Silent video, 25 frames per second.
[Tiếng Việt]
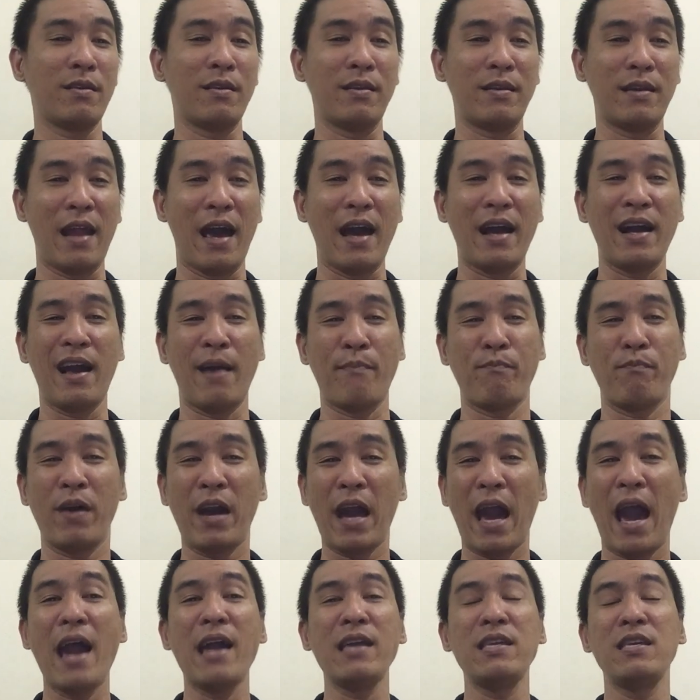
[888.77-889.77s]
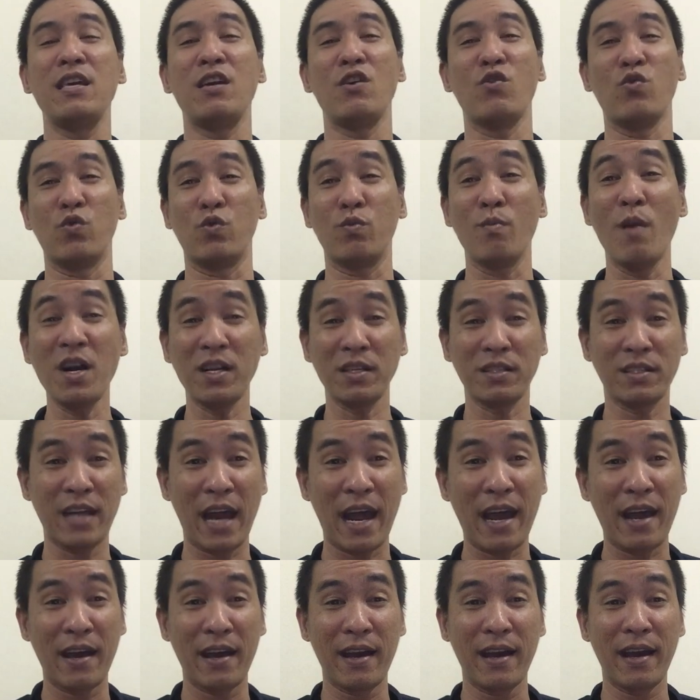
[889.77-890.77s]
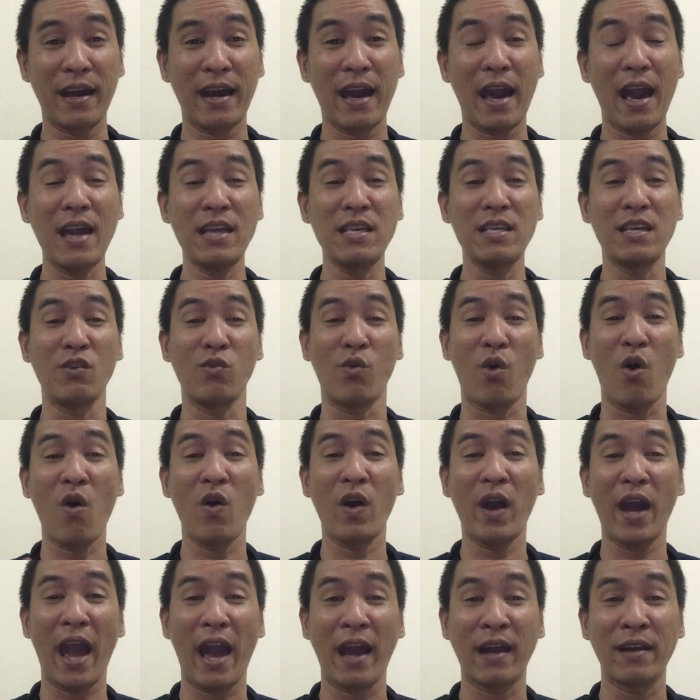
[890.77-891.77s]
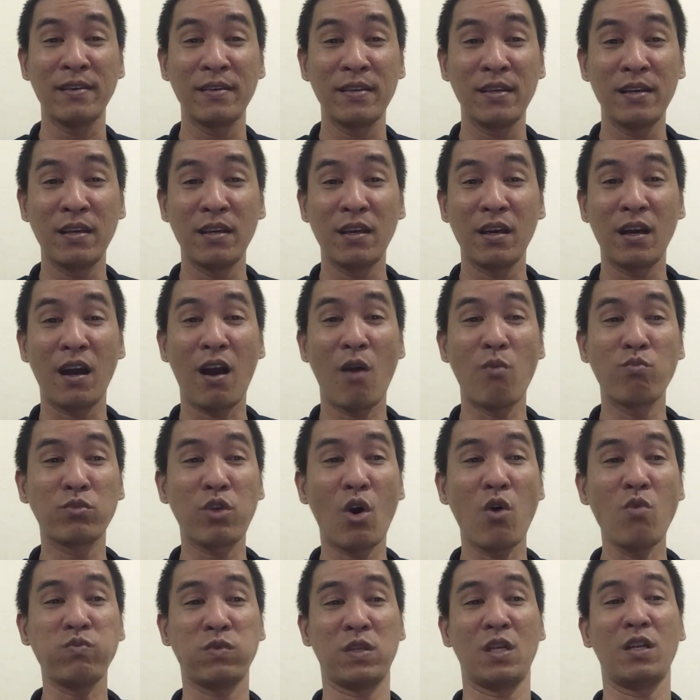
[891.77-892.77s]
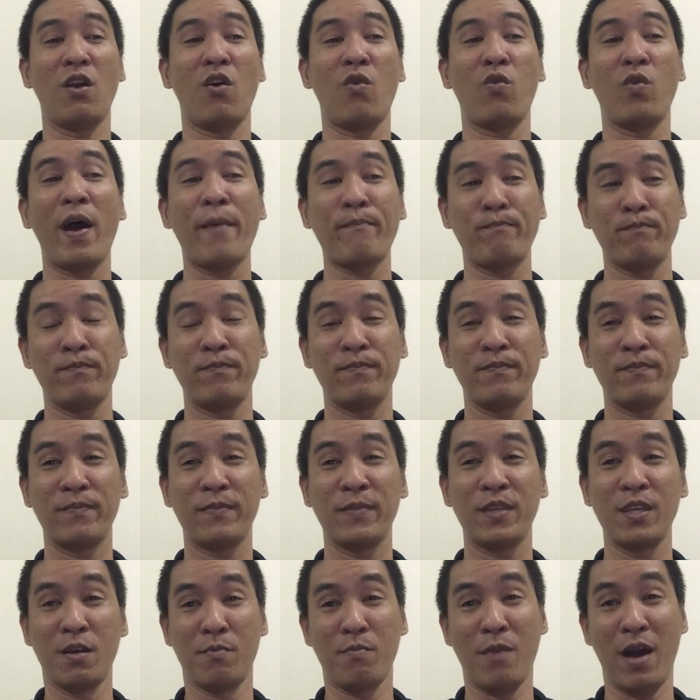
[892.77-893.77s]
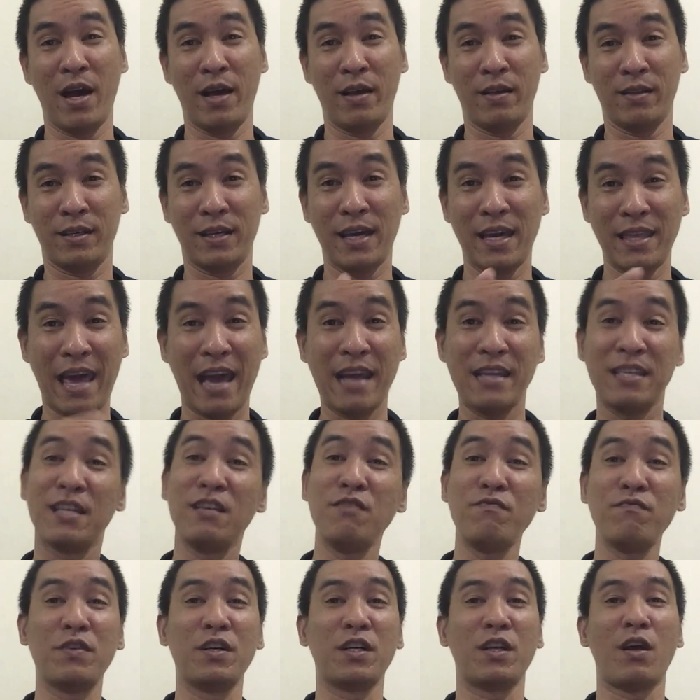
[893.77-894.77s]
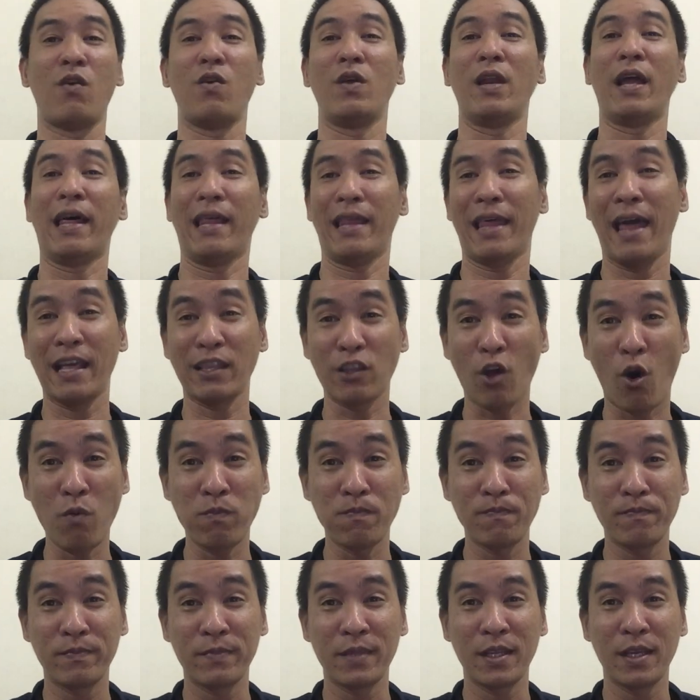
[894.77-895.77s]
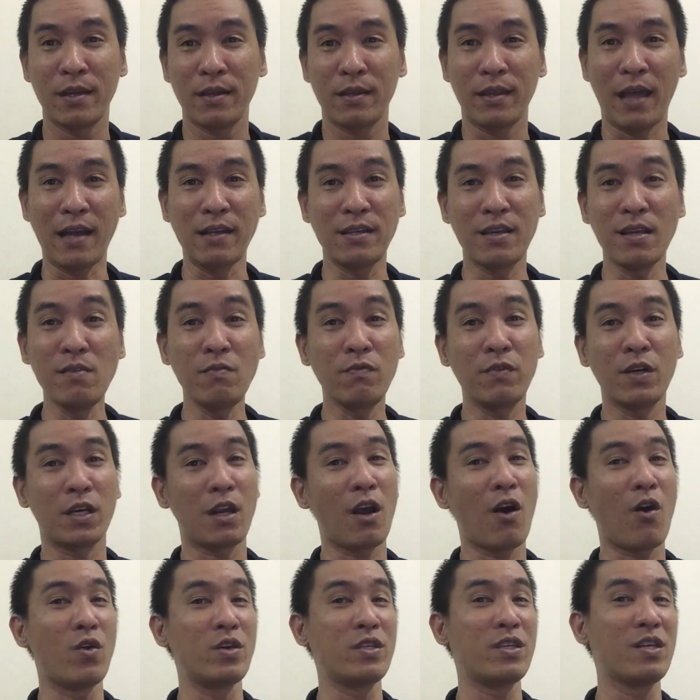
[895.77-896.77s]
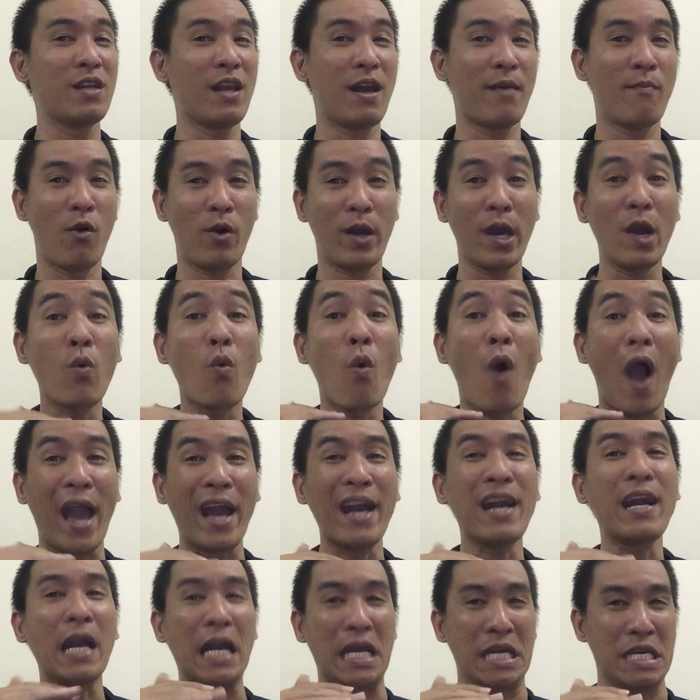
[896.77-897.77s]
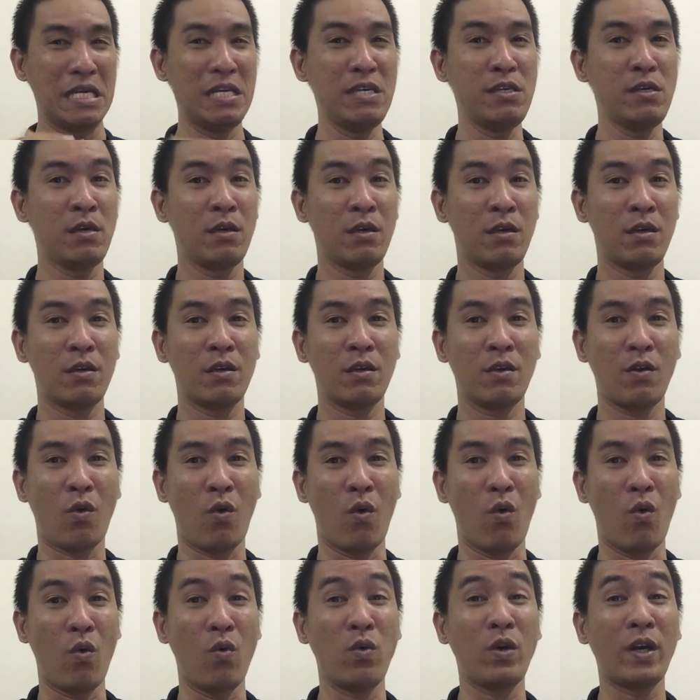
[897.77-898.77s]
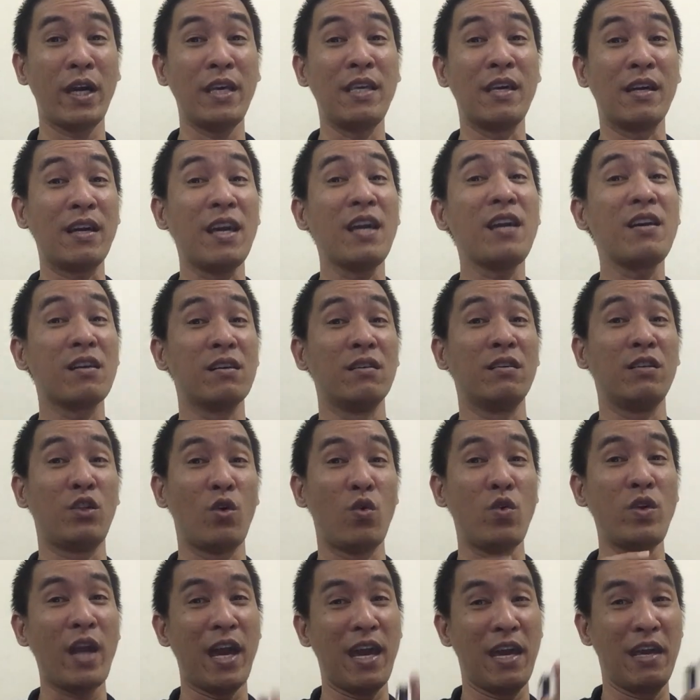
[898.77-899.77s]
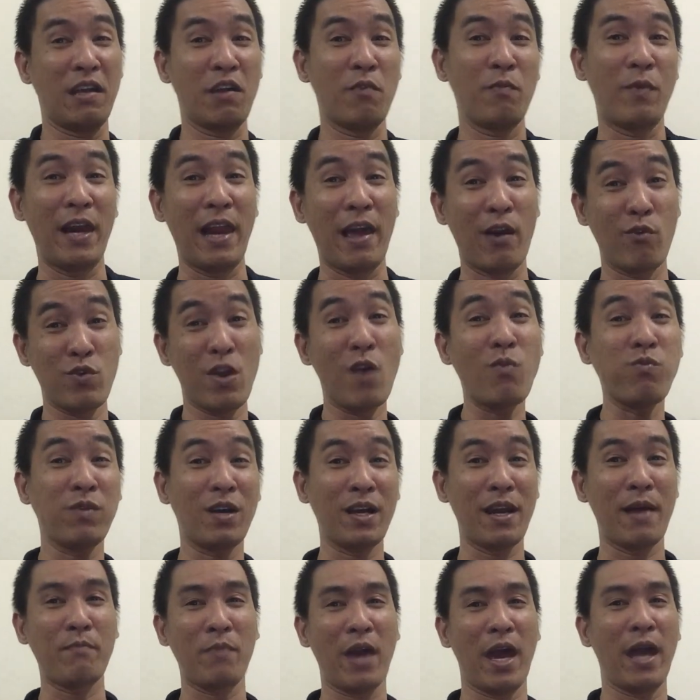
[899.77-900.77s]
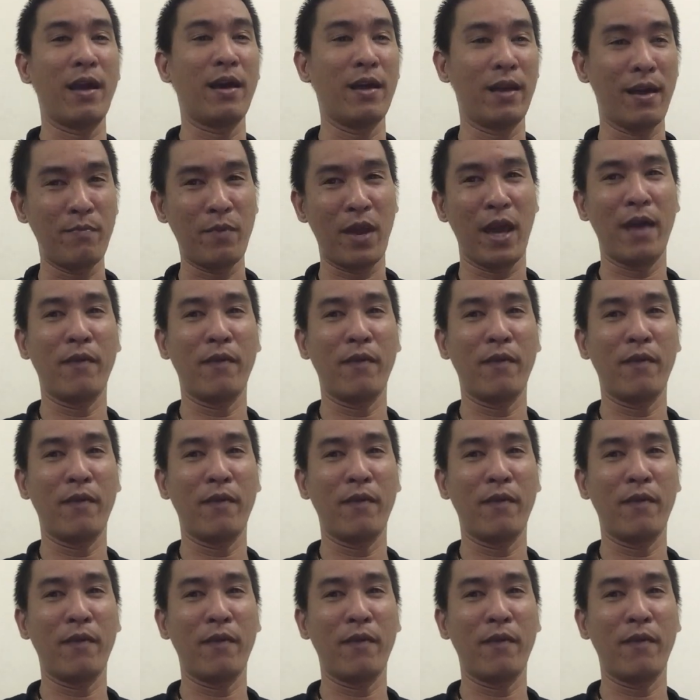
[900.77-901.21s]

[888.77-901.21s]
đã gặp khá nhiều bất trắc, khá nhiều khó khăn không tốt từ đầu năm, nhưng mà cái tháng chín vừa rồi là tháng tốt. tháng chín vừa rồi như là một cái quãng nghỉ của cái những cái người tuổi này xong mà leo dốc cái năm này hả, năm